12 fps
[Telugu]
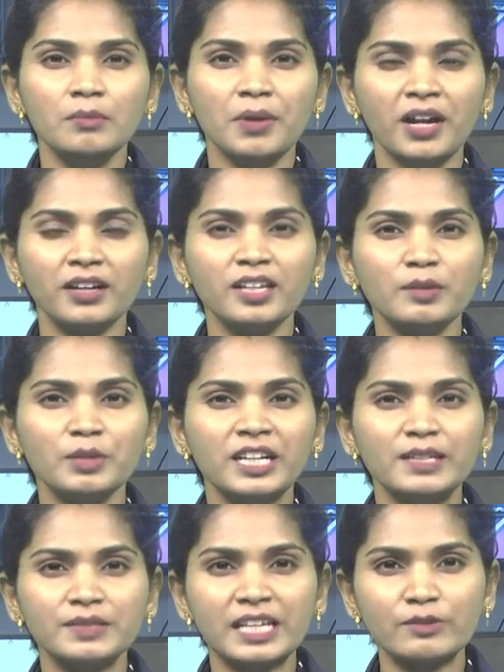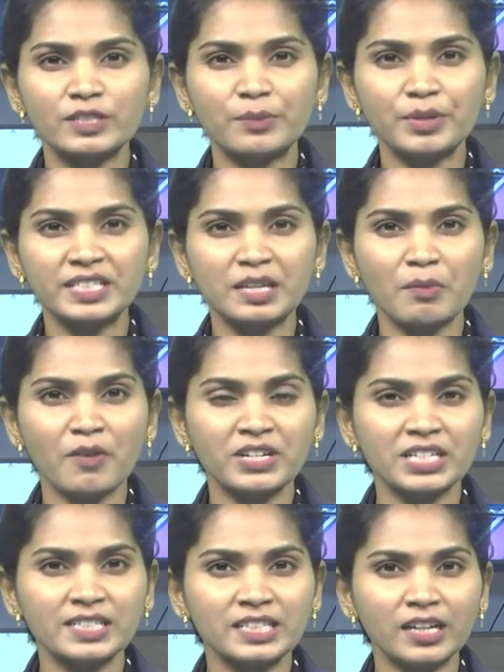పాకాల మండలం సర్వసభ్య
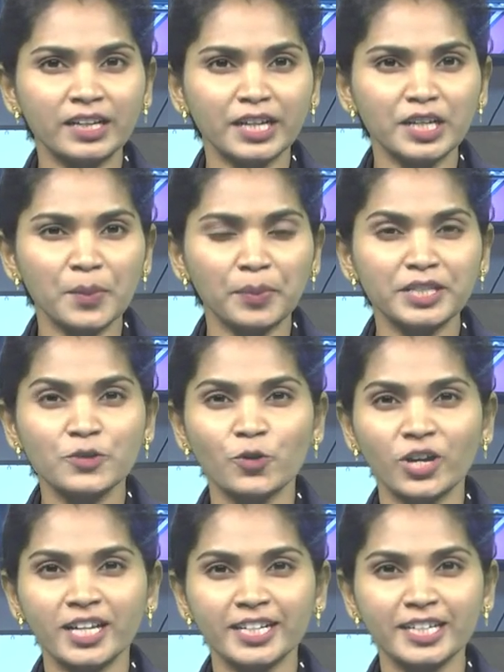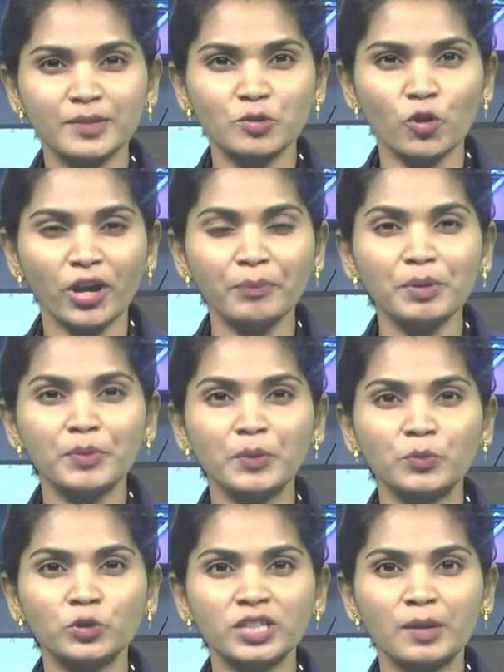సమావేశం స్థానిక ఎంపీటీఓ కార్యాలయంలో
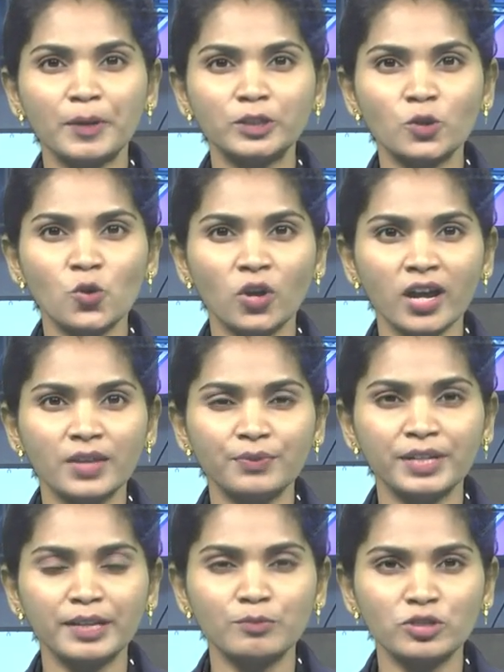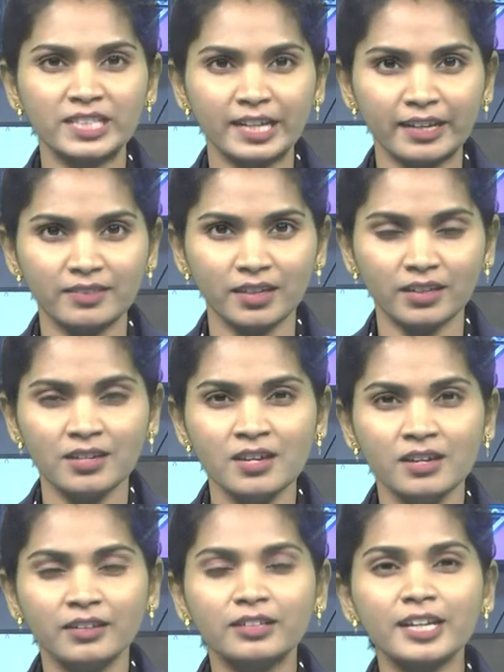ఎంపీపీ పూతలపట్టు లోక ఆధ్వర్యంలో జరిగింది
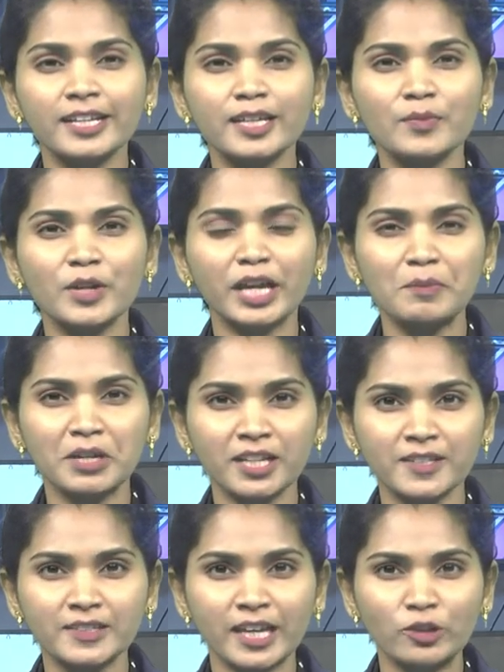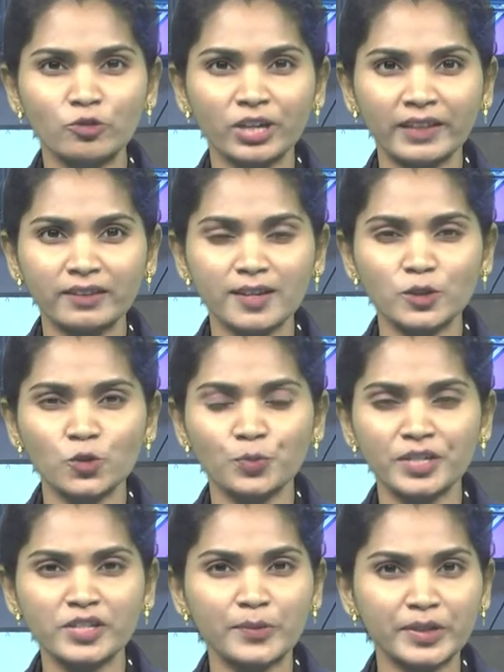ఈ కార్యక్రమానికి మండల స్థాయిలోని అధికారులు
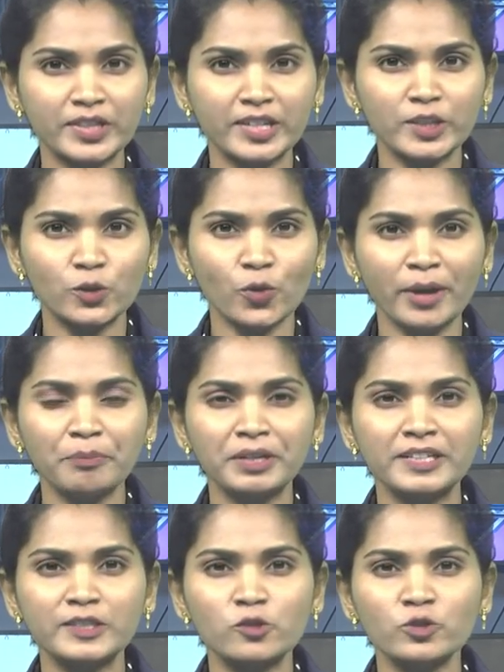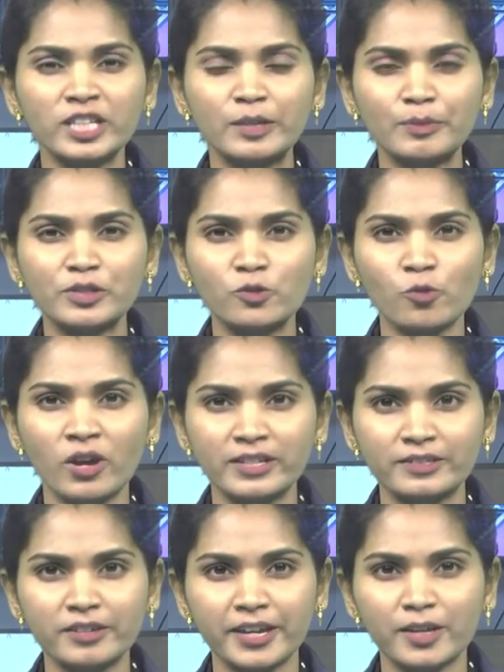ప్రజాప్రతినిధులు ఎంపీటీసులు సర్పంచ్లు
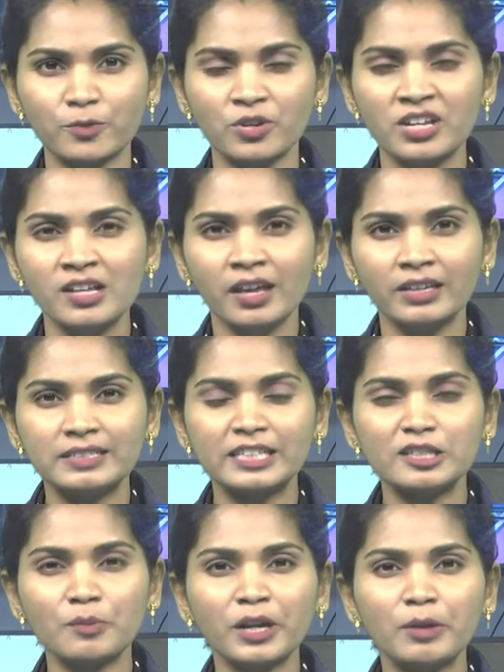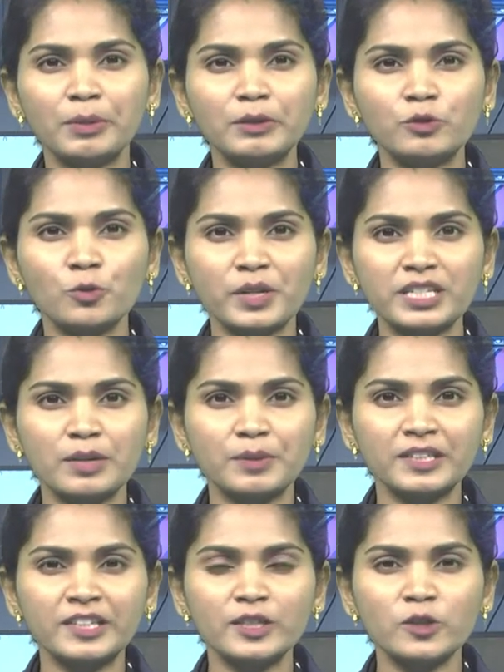హాజరయ్యారు ఈ సందర్భంగా పలువురు
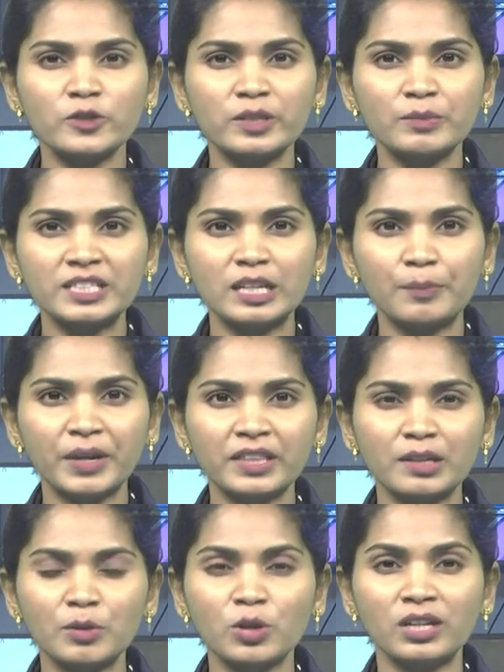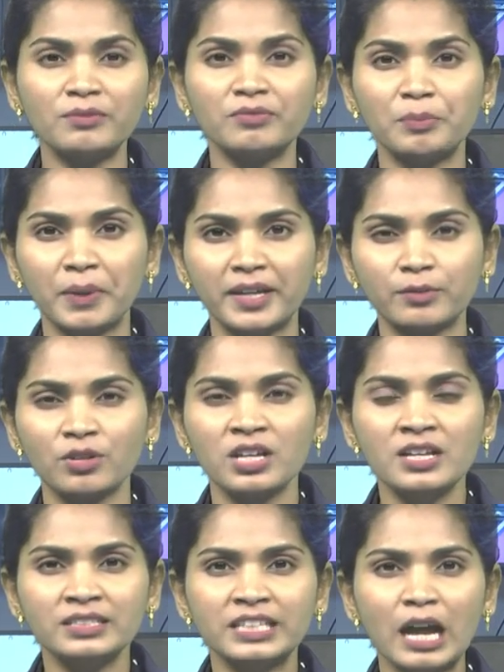ప్రజాప్రతినిధులు సమస్యలపై తమ గలం విప్పారు
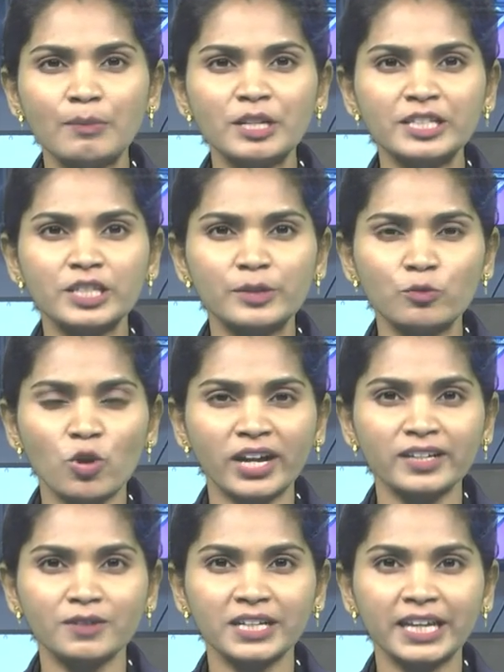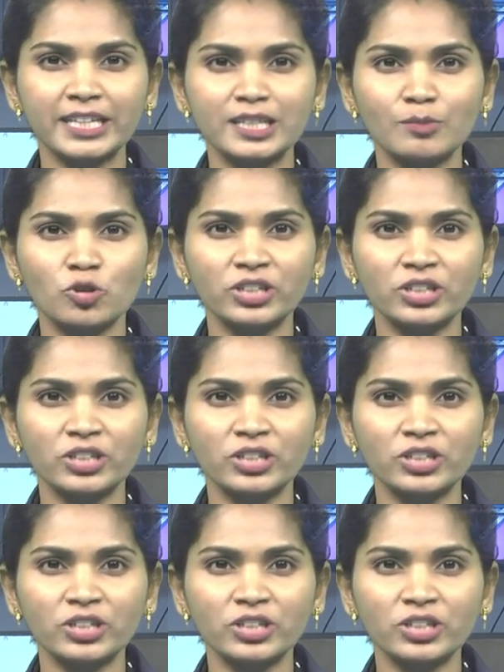దామల చెరువు అంగన్వాడీ కేంద్రంలో